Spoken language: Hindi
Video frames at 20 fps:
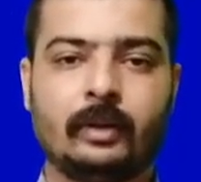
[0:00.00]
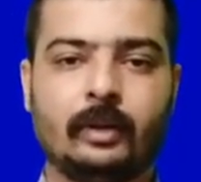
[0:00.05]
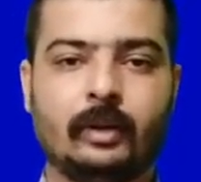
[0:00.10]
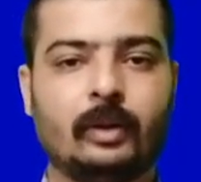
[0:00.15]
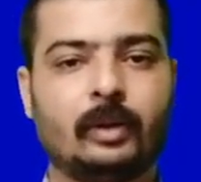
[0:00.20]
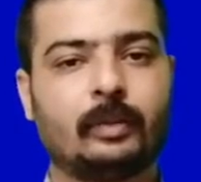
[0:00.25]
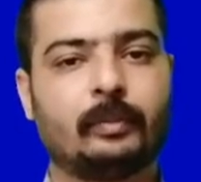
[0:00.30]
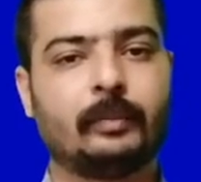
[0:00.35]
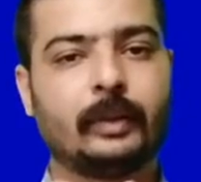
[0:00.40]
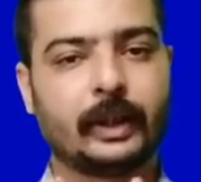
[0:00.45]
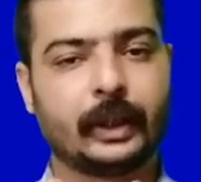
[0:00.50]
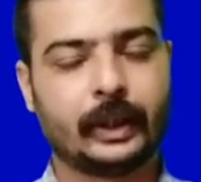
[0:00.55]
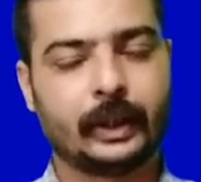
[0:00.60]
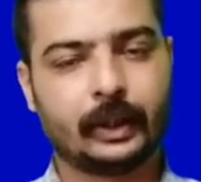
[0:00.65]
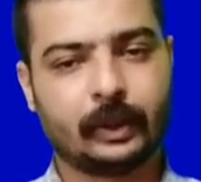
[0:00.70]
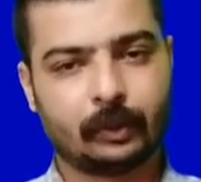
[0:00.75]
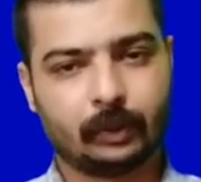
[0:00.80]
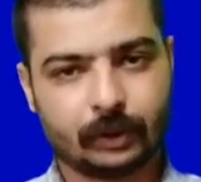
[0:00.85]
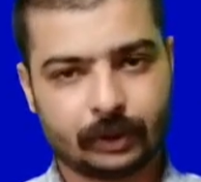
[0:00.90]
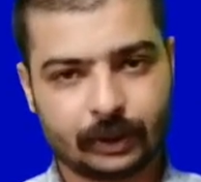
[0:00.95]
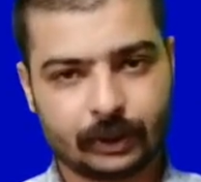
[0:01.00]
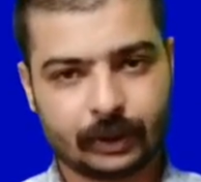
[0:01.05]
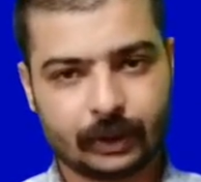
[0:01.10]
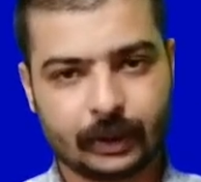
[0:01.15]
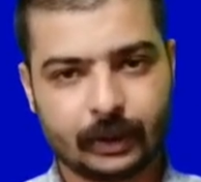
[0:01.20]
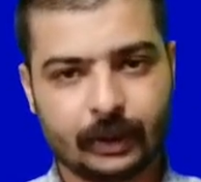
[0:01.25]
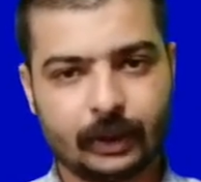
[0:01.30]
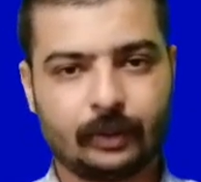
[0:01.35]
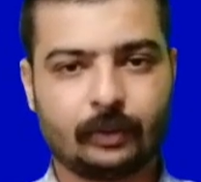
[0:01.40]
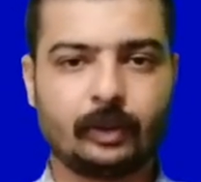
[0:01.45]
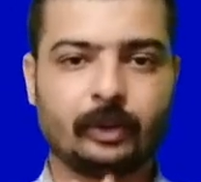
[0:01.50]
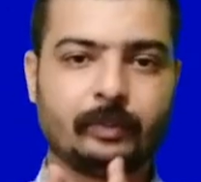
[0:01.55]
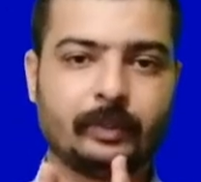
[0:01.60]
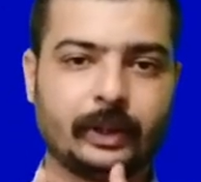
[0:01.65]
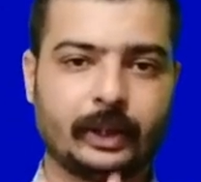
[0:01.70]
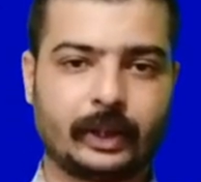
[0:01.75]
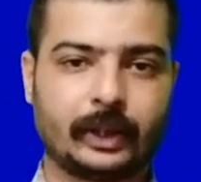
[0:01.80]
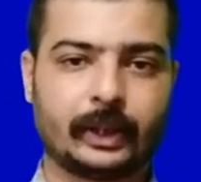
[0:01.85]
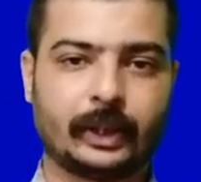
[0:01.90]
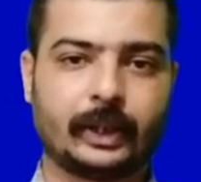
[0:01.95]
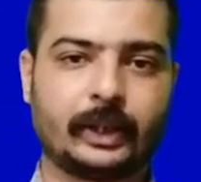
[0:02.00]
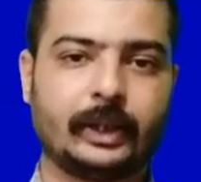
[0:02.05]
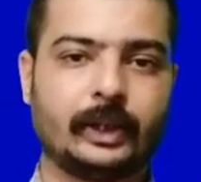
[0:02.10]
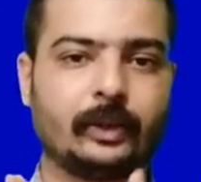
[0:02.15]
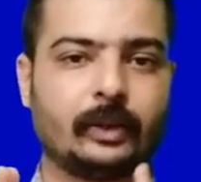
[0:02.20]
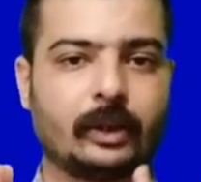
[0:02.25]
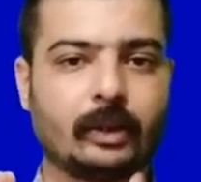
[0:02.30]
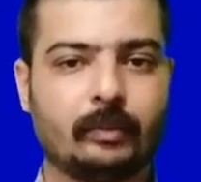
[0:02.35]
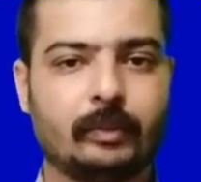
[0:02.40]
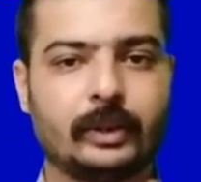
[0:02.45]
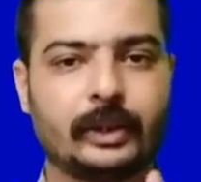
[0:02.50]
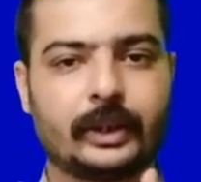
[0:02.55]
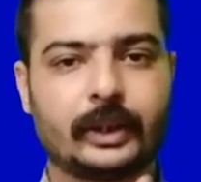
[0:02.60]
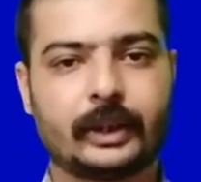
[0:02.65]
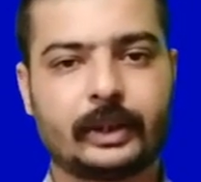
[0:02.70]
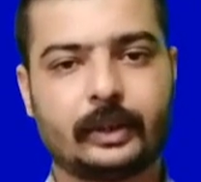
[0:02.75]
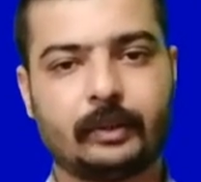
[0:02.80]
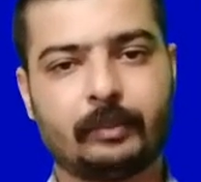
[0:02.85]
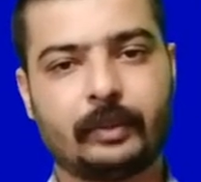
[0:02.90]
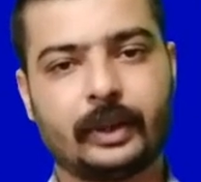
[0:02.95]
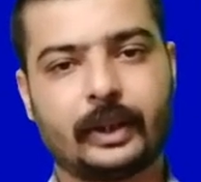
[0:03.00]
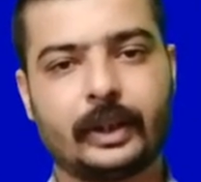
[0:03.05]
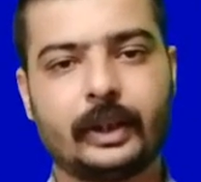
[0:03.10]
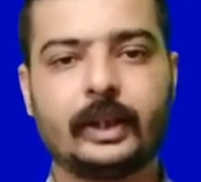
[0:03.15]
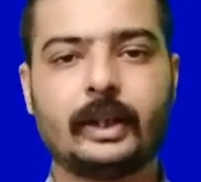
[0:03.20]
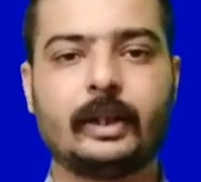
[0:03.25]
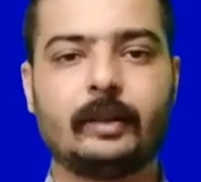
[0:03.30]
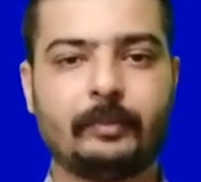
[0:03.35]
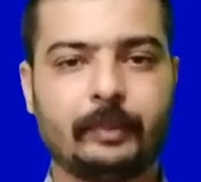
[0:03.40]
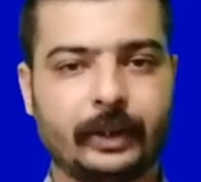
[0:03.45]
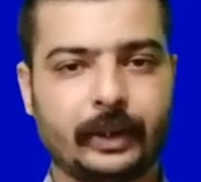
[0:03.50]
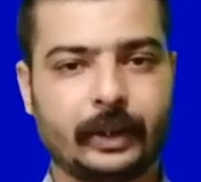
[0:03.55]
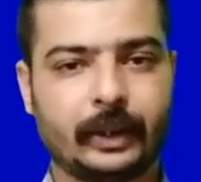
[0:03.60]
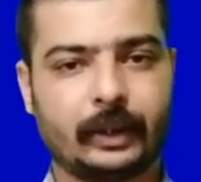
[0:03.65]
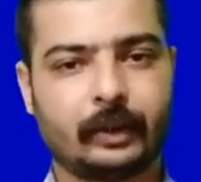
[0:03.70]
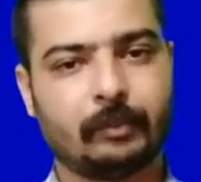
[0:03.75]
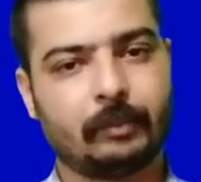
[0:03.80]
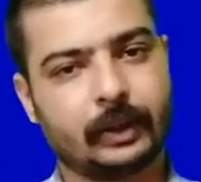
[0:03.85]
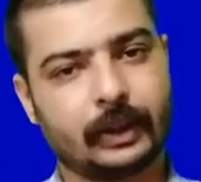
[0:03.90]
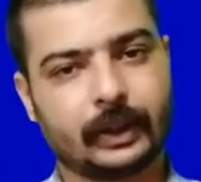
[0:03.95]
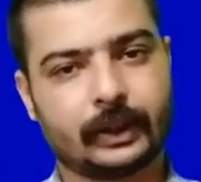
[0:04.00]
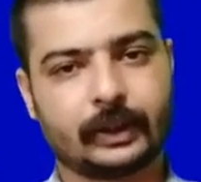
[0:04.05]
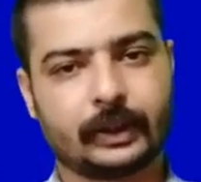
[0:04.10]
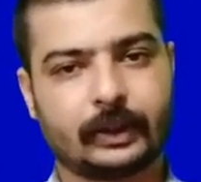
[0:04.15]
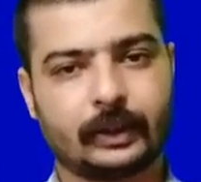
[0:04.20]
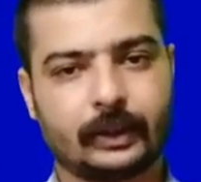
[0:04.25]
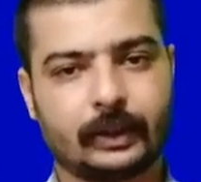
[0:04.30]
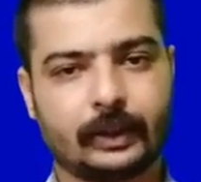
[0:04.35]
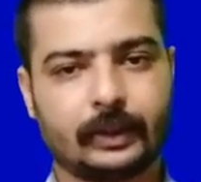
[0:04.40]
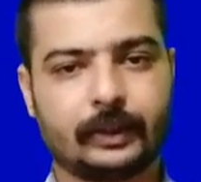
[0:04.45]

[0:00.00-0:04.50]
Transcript: और बनाने की कोशिश करें कोई भी दिक्कत आती है तो कमेंट सेक्शन में आके कमेंट करके बता सकते